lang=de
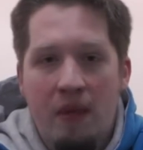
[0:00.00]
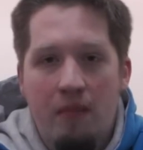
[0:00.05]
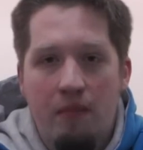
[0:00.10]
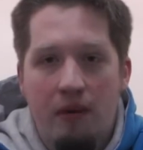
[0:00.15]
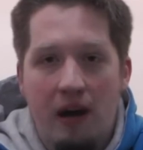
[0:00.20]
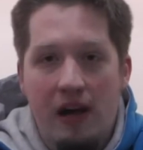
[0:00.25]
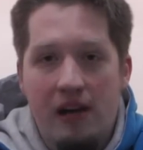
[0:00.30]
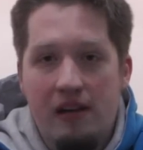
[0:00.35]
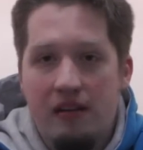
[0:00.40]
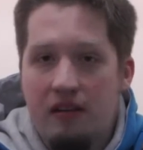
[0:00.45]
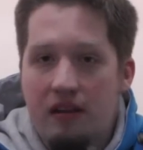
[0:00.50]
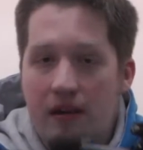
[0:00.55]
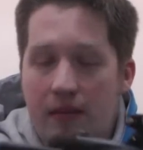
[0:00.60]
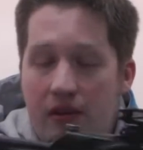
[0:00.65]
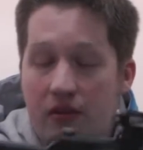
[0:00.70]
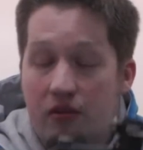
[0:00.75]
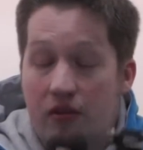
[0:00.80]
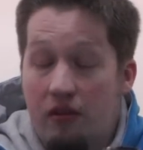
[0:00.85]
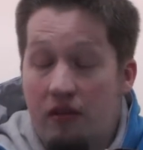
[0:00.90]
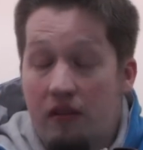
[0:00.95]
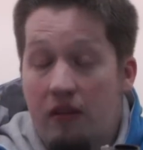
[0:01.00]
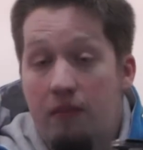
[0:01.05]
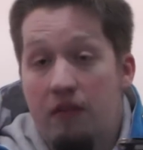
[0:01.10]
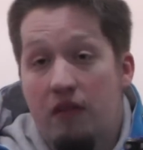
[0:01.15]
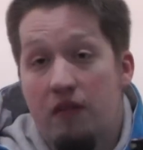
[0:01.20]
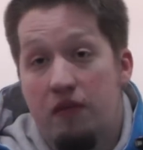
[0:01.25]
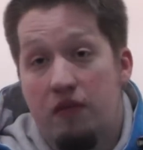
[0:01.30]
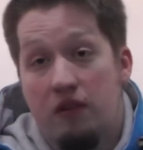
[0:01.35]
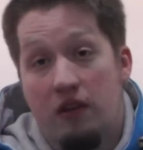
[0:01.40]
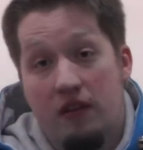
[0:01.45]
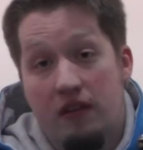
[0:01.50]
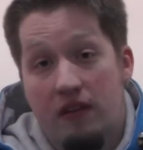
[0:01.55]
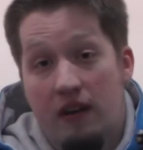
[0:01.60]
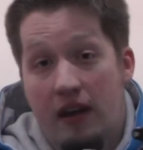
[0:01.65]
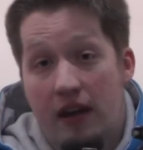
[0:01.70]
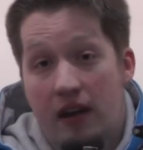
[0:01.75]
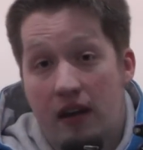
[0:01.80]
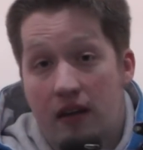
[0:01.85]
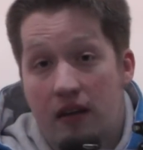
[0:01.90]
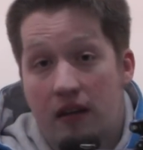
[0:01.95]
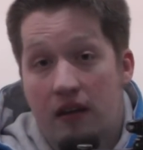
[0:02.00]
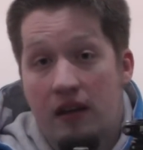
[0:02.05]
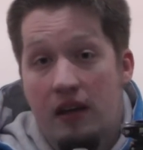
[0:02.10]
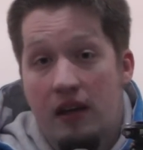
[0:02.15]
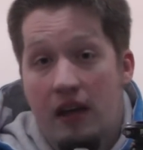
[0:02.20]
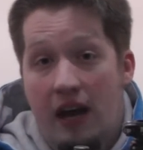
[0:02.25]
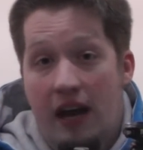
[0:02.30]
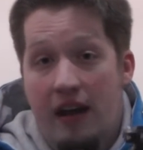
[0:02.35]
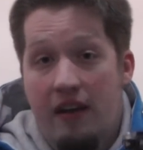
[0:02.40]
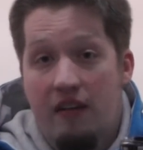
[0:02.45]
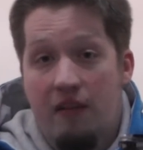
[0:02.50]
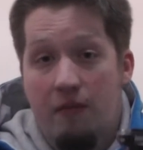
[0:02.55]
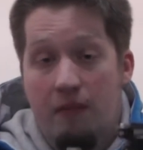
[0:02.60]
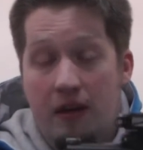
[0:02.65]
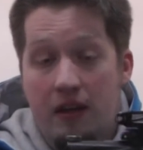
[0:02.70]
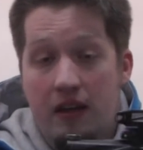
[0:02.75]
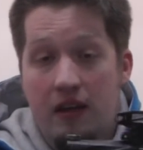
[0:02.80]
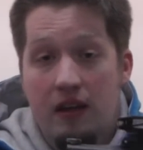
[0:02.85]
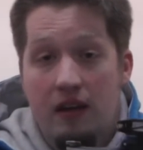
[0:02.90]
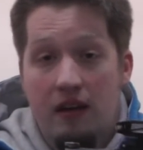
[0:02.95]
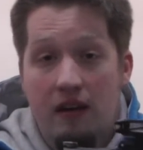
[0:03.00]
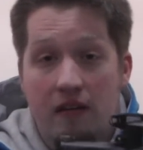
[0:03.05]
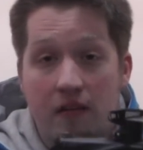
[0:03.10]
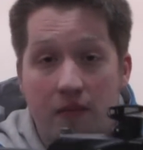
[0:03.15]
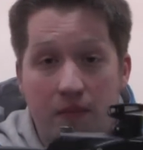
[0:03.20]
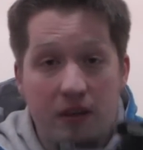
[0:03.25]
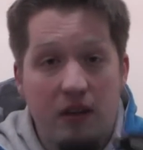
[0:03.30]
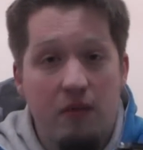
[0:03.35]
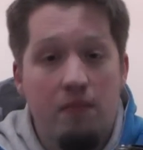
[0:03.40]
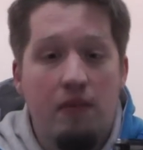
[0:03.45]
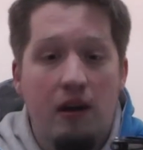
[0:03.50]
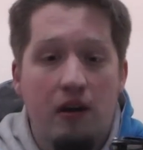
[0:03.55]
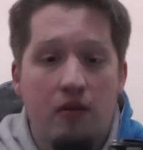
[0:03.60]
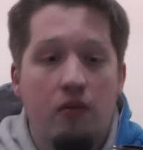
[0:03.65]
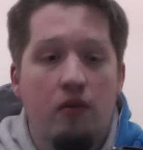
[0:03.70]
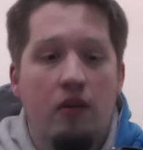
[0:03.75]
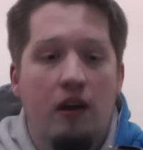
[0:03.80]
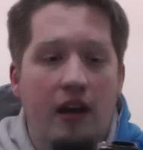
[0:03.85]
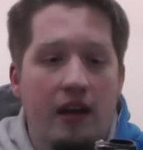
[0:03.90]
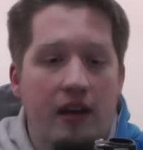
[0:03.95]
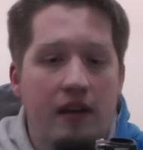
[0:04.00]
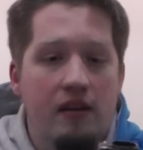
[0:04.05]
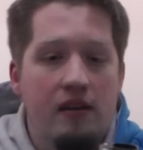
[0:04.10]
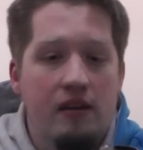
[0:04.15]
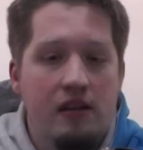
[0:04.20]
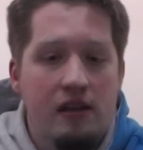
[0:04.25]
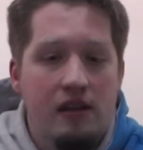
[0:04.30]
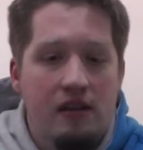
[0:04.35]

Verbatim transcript: behaltet aber trotzdem die Vorteile eines Markierers mit Makroline,